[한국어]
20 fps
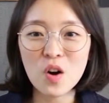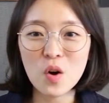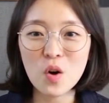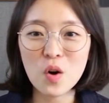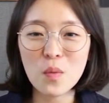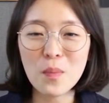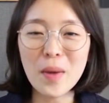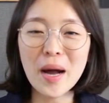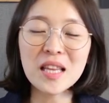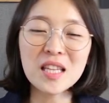
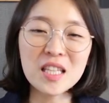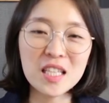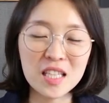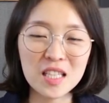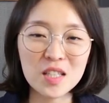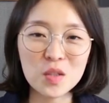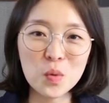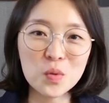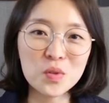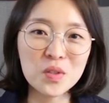어,
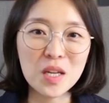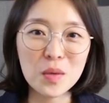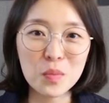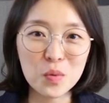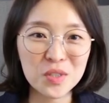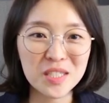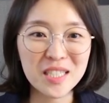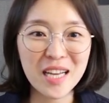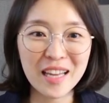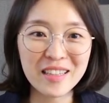많이 도전해
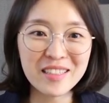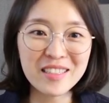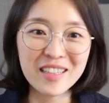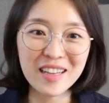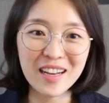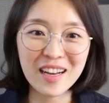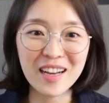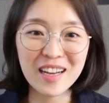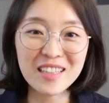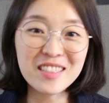보지
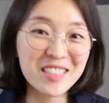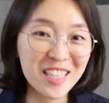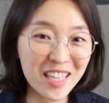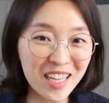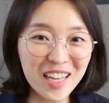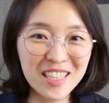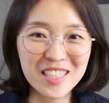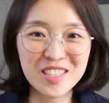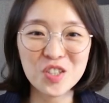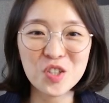않을까 하는
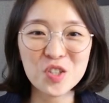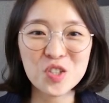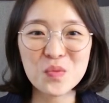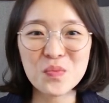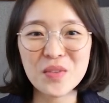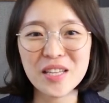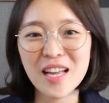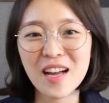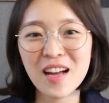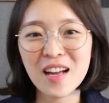생각이
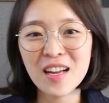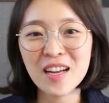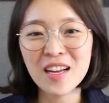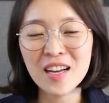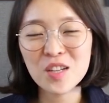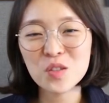들었습니다.